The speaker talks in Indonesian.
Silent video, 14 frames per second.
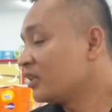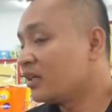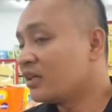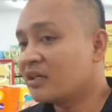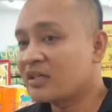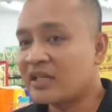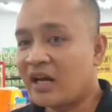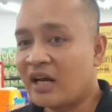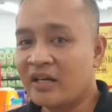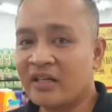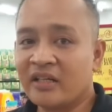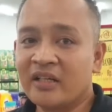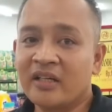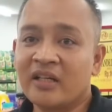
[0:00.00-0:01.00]

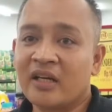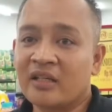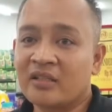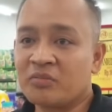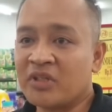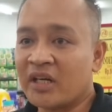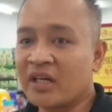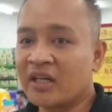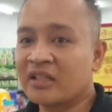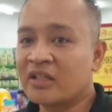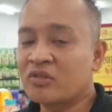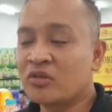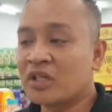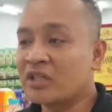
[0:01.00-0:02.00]
Terjadinya kesalahan ini ya
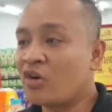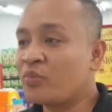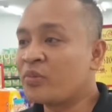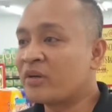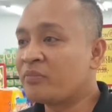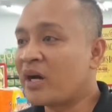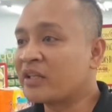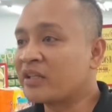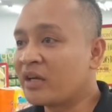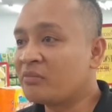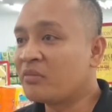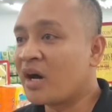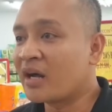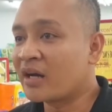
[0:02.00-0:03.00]
sebenarnya kita sudah tahu
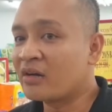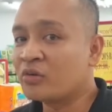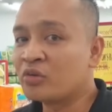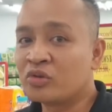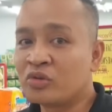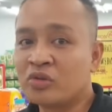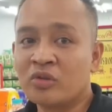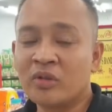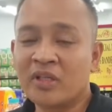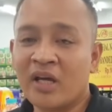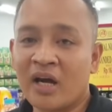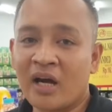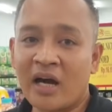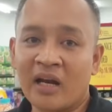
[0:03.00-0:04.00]
penempatan barang
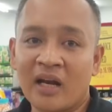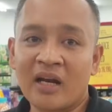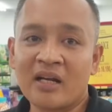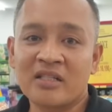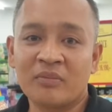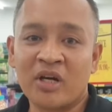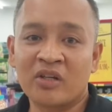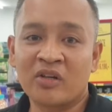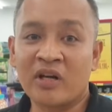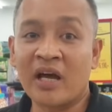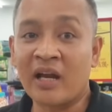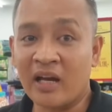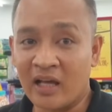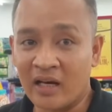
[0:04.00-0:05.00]
untuk yang halal
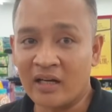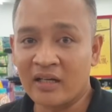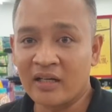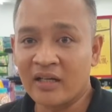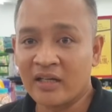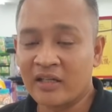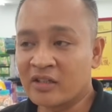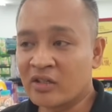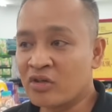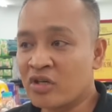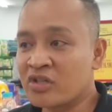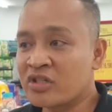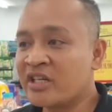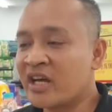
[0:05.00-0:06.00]
sama non halal.
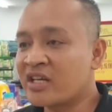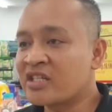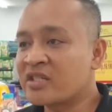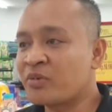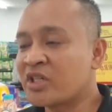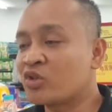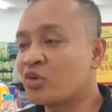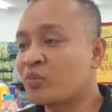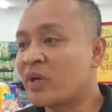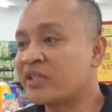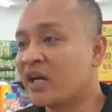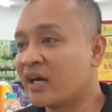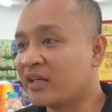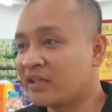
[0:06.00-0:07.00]
Kita sudah sediakan
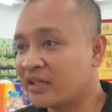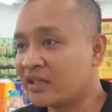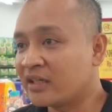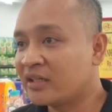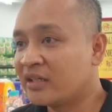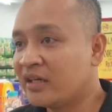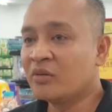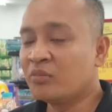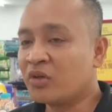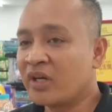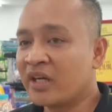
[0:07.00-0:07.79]
space pajangannya.